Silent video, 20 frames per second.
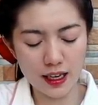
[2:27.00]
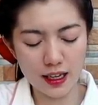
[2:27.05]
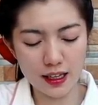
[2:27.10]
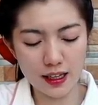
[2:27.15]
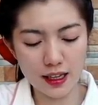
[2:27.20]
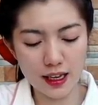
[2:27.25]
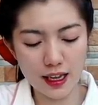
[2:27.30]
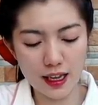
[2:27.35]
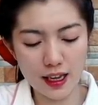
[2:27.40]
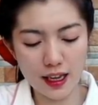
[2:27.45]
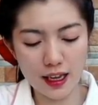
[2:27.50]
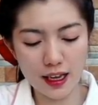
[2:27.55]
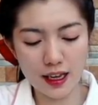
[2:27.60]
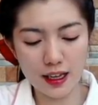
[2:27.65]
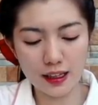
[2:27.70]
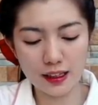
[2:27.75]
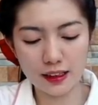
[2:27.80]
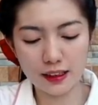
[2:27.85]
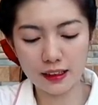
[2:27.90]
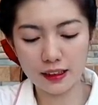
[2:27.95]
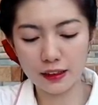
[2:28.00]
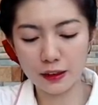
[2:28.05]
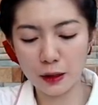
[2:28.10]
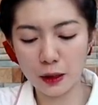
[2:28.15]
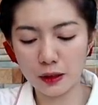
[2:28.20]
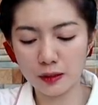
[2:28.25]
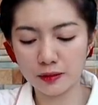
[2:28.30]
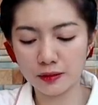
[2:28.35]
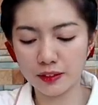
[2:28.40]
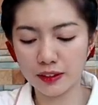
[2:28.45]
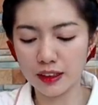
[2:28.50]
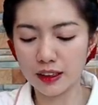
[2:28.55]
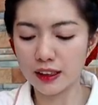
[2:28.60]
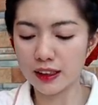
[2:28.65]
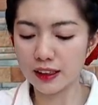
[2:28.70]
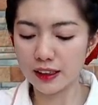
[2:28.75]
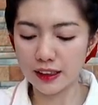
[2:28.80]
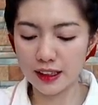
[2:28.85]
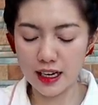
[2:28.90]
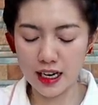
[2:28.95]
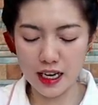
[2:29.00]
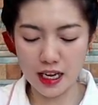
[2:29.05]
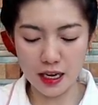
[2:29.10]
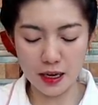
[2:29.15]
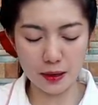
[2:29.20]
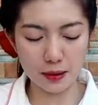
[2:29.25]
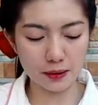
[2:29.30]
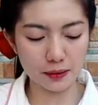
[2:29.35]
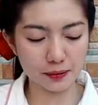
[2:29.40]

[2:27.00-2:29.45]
and then 3.